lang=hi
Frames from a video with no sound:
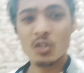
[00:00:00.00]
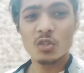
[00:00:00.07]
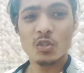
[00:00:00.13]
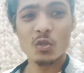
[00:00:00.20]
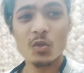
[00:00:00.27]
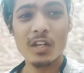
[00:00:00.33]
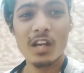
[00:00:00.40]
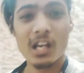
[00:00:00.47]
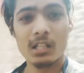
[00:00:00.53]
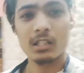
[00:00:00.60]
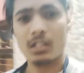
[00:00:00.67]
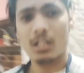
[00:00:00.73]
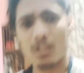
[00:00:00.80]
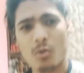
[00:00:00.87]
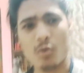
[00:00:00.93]
तो यार
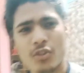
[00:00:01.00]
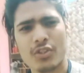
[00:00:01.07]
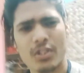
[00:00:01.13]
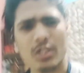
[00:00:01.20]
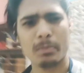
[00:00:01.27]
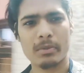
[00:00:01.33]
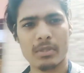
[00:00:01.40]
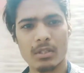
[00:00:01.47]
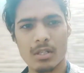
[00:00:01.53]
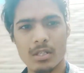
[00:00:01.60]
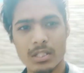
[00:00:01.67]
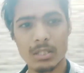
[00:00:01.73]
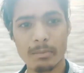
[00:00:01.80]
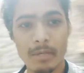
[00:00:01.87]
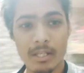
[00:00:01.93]
ये कुछ इस प्रकार
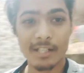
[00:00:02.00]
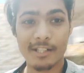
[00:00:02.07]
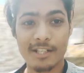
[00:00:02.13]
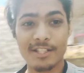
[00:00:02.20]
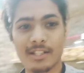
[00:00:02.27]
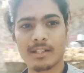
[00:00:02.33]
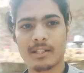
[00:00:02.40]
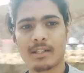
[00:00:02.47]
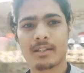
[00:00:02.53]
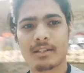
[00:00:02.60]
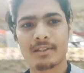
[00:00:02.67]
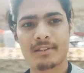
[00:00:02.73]
से हमारा किचन है